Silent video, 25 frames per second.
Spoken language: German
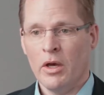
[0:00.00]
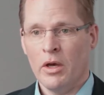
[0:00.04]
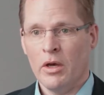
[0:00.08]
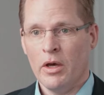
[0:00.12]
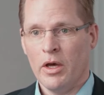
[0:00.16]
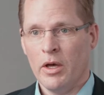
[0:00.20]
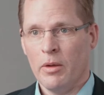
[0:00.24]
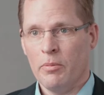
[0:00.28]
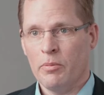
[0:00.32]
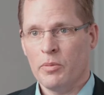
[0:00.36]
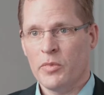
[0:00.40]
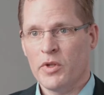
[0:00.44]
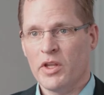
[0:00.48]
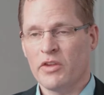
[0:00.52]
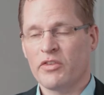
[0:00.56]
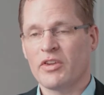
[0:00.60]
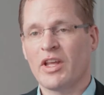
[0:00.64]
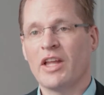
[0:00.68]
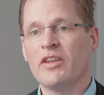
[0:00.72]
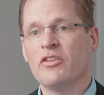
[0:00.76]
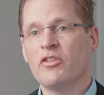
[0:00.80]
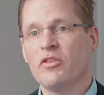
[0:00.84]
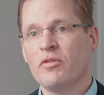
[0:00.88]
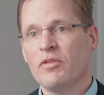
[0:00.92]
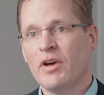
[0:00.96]
Ähm, das
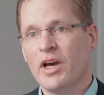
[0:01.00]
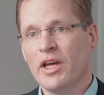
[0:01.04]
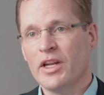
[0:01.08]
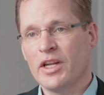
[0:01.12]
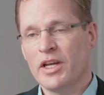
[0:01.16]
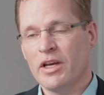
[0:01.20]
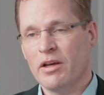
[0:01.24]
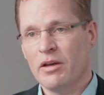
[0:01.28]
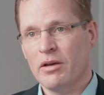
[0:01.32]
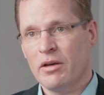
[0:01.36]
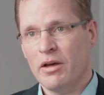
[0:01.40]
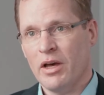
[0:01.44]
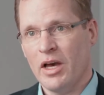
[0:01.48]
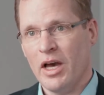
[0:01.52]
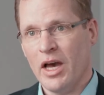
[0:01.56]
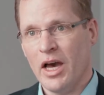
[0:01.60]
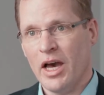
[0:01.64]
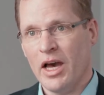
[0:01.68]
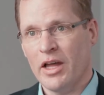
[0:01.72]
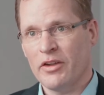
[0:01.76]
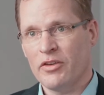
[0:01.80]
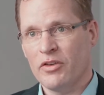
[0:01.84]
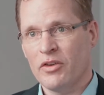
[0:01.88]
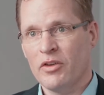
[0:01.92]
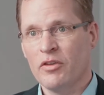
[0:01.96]
Ganze war eine
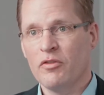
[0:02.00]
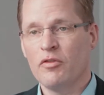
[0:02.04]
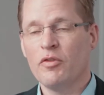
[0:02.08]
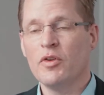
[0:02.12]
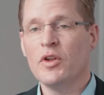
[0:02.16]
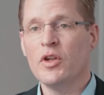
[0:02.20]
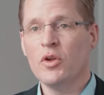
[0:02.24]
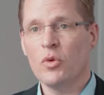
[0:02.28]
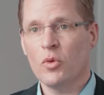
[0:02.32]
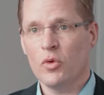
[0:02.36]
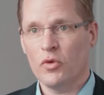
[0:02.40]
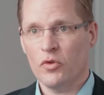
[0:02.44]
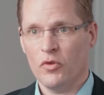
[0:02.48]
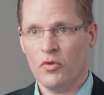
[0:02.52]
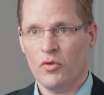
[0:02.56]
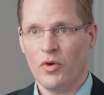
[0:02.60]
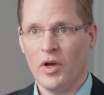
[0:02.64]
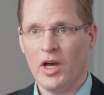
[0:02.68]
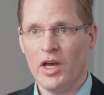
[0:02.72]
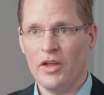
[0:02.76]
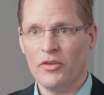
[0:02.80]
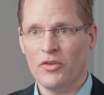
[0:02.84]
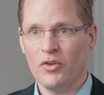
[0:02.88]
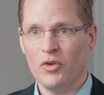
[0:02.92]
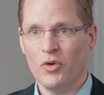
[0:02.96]
Art
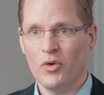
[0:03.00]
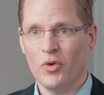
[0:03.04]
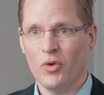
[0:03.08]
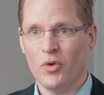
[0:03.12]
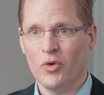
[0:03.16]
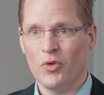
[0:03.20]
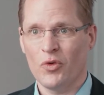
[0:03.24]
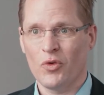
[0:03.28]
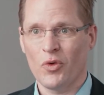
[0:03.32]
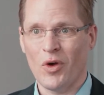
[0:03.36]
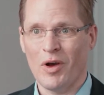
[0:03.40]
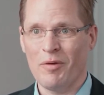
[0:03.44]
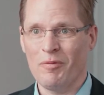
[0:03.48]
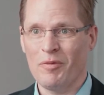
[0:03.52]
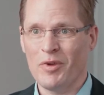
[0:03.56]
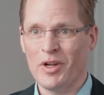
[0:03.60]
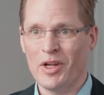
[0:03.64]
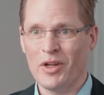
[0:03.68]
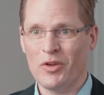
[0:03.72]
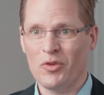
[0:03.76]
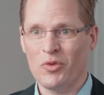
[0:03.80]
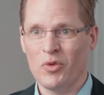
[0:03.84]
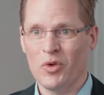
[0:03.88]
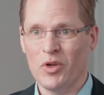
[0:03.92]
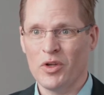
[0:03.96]
Findungsphase und so haben wir
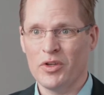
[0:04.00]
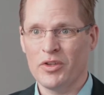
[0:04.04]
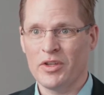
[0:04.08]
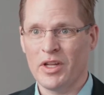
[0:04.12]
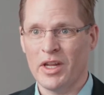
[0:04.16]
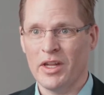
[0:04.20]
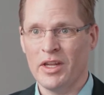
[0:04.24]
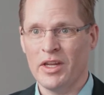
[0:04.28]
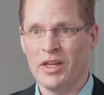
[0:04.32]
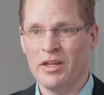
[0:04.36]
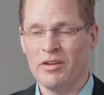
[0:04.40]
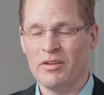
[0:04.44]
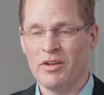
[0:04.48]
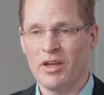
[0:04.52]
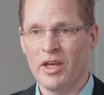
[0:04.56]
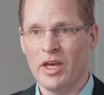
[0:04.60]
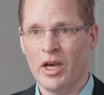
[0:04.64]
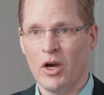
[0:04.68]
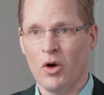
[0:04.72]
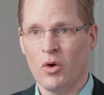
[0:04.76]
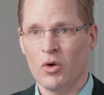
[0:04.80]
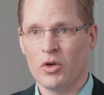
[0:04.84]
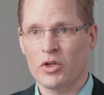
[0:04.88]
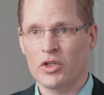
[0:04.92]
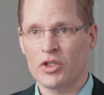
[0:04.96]
natürlich dann
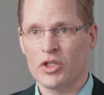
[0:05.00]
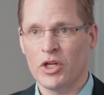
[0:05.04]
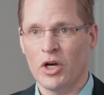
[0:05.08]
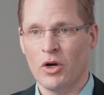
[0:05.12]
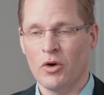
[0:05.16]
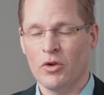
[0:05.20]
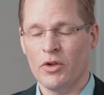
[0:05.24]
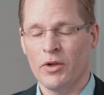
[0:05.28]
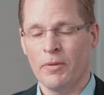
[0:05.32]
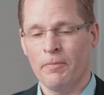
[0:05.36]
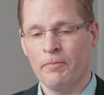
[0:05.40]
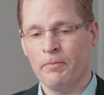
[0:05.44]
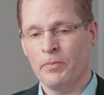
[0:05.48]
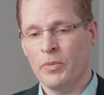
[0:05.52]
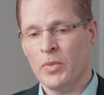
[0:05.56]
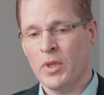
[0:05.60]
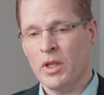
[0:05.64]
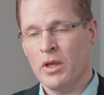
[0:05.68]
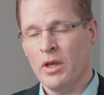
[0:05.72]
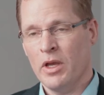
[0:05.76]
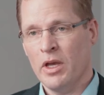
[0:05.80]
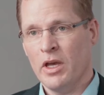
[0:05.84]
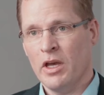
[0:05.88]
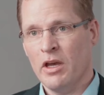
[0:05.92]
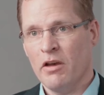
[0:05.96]
hinterher auch geschaut,
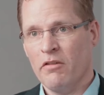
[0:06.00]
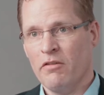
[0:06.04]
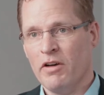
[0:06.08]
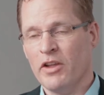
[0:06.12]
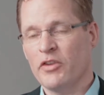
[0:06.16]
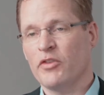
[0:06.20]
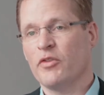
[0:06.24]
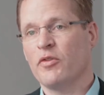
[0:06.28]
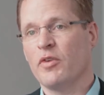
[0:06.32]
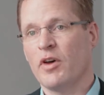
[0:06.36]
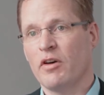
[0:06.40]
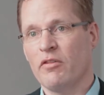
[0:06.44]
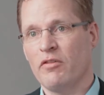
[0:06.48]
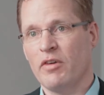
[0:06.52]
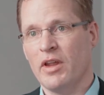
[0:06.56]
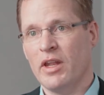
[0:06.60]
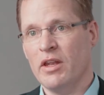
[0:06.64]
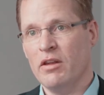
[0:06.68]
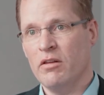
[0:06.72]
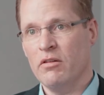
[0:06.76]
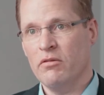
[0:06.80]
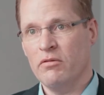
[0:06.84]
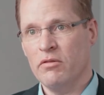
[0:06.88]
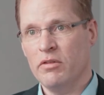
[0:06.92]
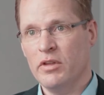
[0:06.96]
was
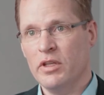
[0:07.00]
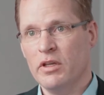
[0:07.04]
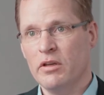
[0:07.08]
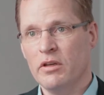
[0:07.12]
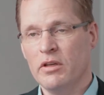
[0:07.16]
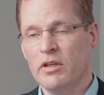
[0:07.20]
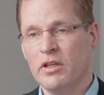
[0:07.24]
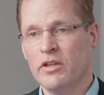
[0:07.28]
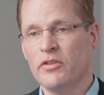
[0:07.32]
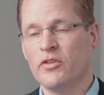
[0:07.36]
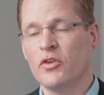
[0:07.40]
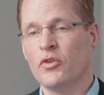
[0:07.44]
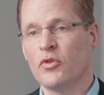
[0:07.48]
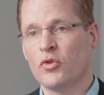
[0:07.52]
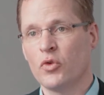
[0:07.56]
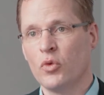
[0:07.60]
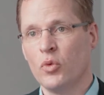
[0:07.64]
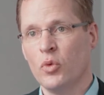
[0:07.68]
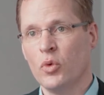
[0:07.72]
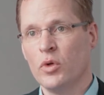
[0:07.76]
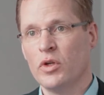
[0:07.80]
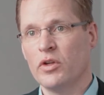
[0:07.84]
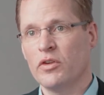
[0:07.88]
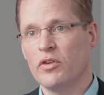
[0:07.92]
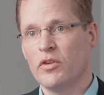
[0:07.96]
verwenden wir, ist es
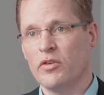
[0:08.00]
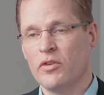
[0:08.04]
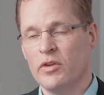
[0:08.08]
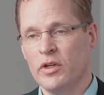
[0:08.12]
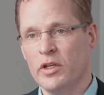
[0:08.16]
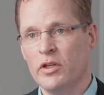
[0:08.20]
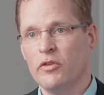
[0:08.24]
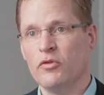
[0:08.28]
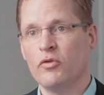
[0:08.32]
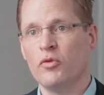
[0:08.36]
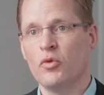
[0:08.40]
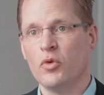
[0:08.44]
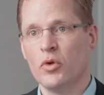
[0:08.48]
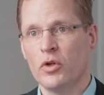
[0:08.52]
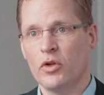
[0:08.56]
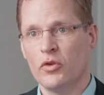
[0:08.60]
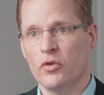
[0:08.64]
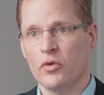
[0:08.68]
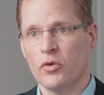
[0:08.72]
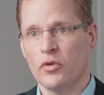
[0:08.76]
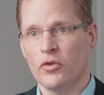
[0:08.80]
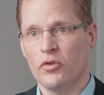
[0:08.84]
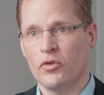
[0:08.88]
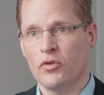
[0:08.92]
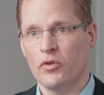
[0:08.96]
gut, ist es nicht, führt es
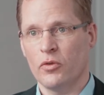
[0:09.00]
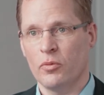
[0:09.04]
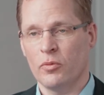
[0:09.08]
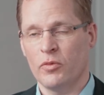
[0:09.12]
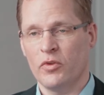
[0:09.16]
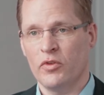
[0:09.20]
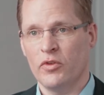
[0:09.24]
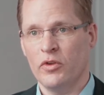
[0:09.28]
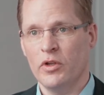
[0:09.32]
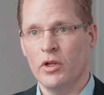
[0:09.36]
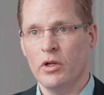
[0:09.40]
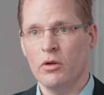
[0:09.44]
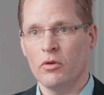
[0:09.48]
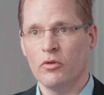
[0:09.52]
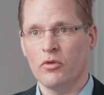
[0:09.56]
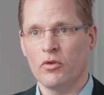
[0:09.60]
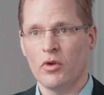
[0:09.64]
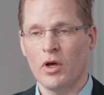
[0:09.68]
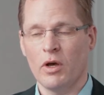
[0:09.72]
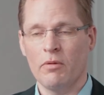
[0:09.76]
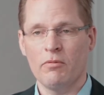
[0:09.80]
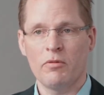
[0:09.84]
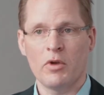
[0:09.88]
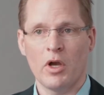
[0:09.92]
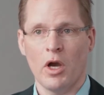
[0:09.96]
uns zum Ziel und
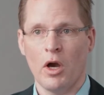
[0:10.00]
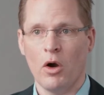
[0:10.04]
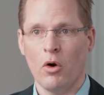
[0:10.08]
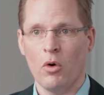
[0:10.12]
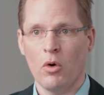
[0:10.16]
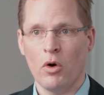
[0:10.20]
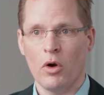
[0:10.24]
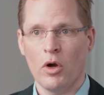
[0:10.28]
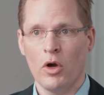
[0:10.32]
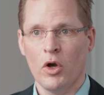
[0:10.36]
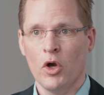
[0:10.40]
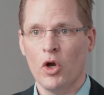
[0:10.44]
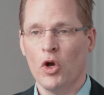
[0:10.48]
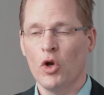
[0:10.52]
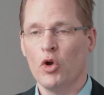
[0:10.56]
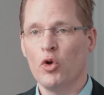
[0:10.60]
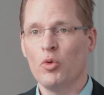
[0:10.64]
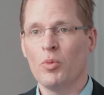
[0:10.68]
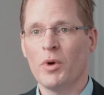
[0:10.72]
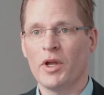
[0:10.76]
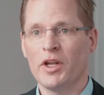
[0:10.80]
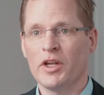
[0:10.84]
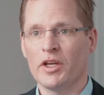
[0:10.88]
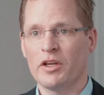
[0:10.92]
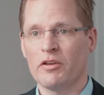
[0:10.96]
so haben wir auch
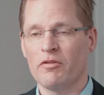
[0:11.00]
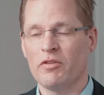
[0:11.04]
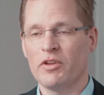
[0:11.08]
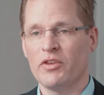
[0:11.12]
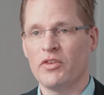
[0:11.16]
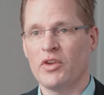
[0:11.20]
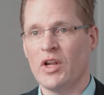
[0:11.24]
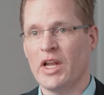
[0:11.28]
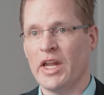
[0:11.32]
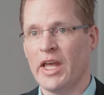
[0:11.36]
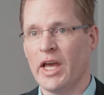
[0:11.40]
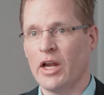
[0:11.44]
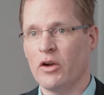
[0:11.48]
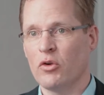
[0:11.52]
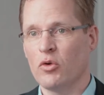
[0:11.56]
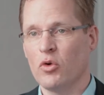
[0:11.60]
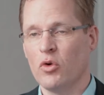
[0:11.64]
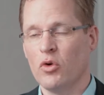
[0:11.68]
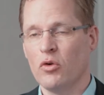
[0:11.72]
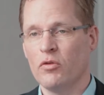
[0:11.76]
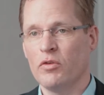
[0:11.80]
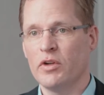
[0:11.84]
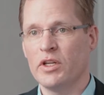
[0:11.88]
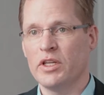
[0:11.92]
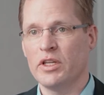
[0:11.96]
über eine gewisse
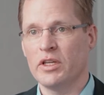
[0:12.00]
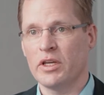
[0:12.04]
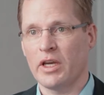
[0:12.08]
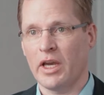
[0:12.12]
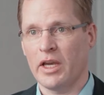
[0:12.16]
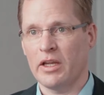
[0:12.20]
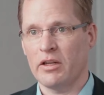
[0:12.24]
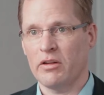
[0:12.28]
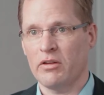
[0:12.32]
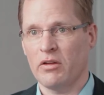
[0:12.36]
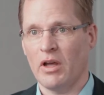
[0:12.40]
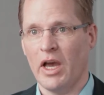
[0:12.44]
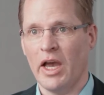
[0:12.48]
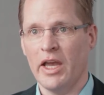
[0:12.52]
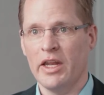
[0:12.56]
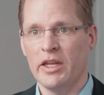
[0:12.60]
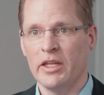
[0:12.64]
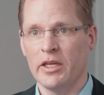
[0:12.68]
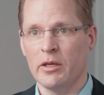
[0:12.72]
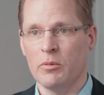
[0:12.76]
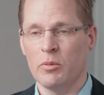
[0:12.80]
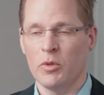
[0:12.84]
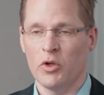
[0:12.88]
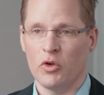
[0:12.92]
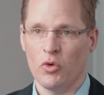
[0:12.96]
Lernkurve direkt
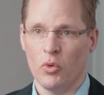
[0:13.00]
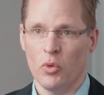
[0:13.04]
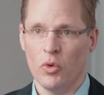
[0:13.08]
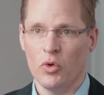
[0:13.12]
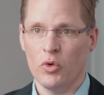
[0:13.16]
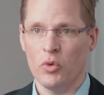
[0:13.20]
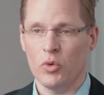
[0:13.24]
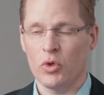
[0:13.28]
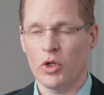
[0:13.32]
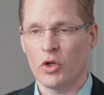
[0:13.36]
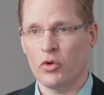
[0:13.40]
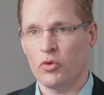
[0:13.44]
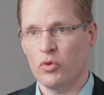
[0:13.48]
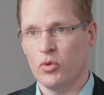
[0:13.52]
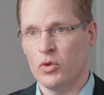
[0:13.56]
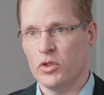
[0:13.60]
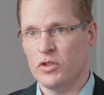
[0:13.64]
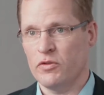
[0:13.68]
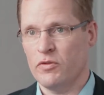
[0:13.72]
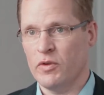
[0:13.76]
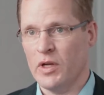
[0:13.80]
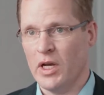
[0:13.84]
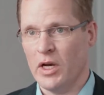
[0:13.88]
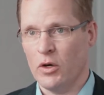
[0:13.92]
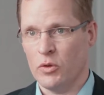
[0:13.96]
einige Methoden oder
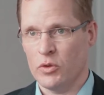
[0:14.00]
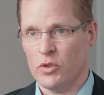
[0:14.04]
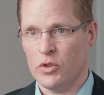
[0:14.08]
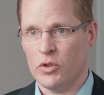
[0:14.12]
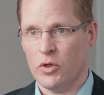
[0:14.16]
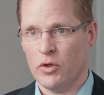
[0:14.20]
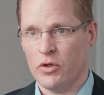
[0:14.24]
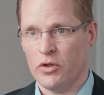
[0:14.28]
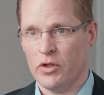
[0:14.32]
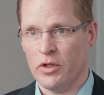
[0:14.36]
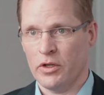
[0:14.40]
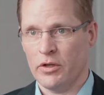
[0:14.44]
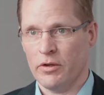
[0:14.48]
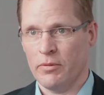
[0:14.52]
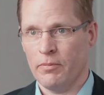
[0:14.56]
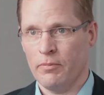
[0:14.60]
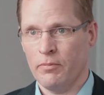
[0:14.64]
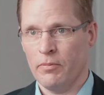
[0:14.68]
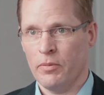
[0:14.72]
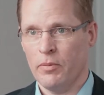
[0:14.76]
Tools wieder aussortiert.